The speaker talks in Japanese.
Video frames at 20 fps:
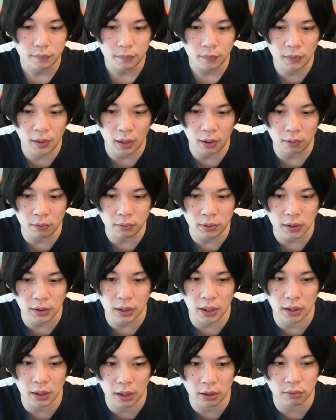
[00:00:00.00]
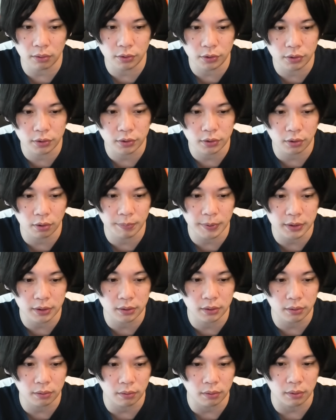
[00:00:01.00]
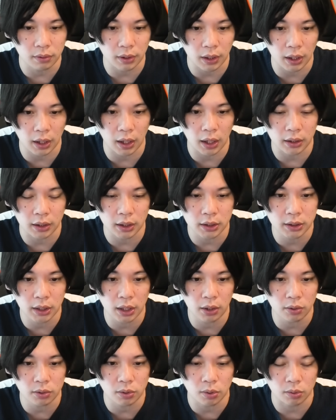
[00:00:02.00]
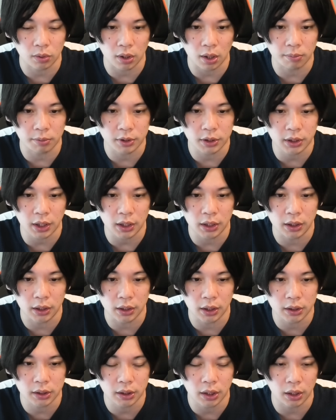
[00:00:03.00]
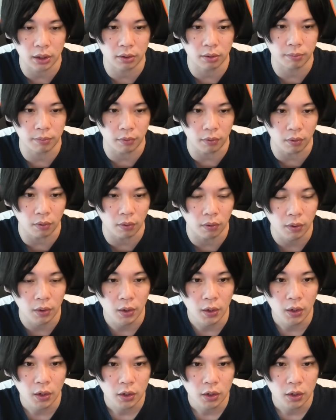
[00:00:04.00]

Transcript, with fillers: で、本だったらね、このニュースと別のところで適正予想とかもしたいんですけれども、